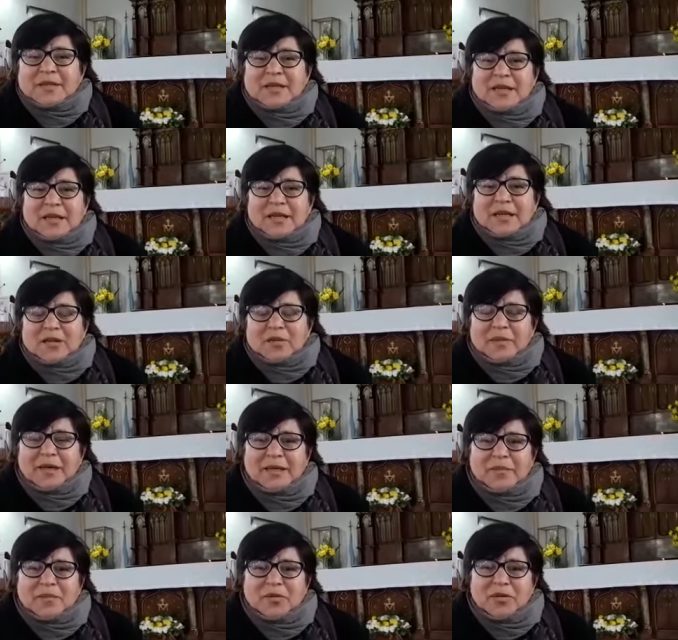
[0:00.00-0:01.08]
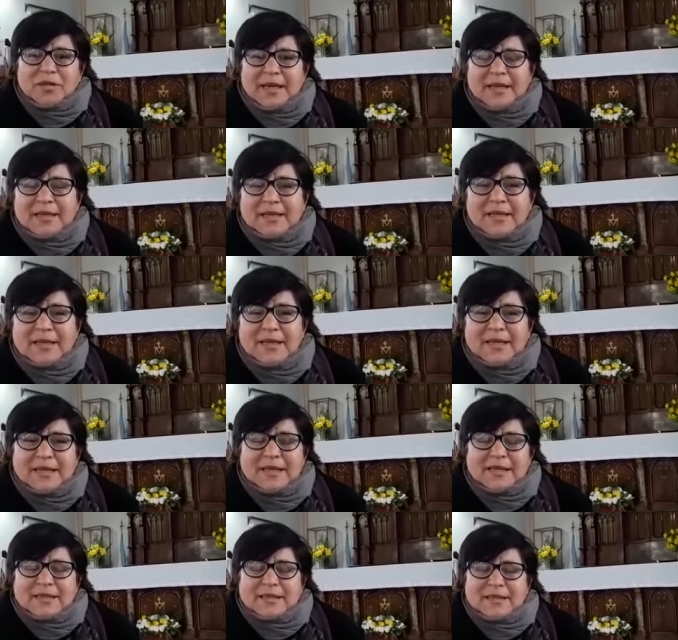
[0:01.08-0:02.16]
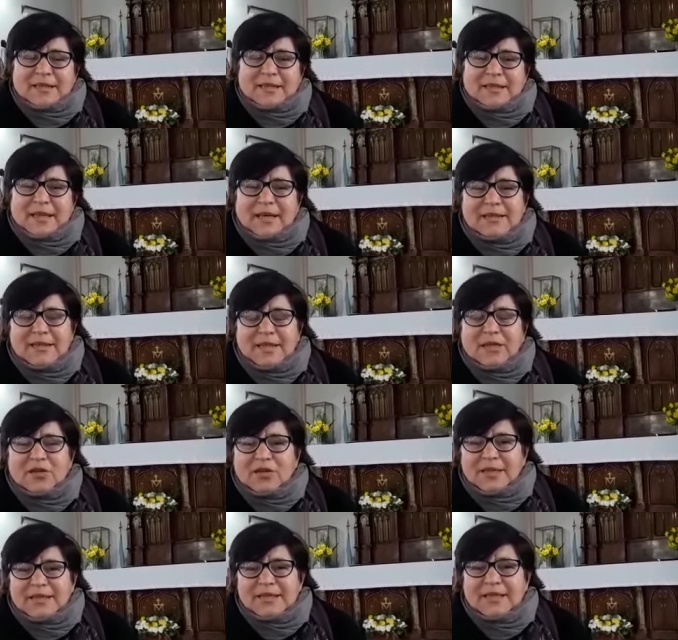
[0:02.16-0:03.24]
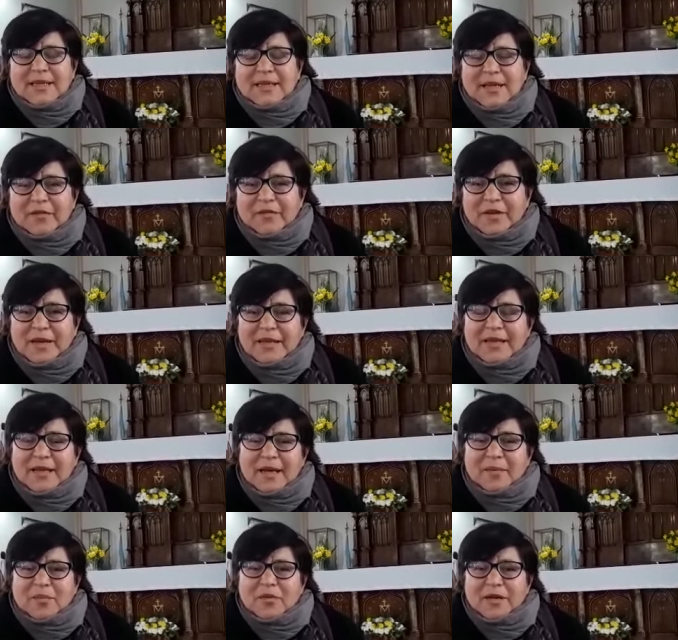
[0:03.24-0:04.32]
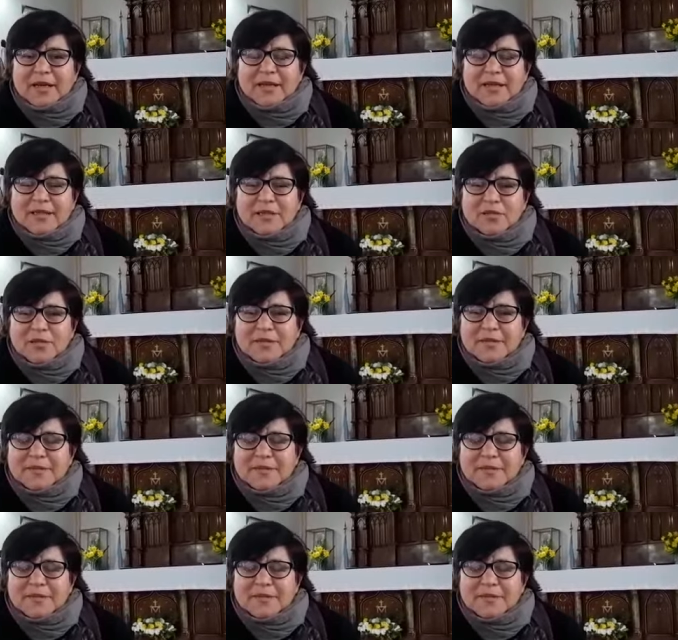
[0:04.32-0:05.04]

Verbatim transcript: y lo más importante es hacerlo crecer en la fe y el amor a Jesús.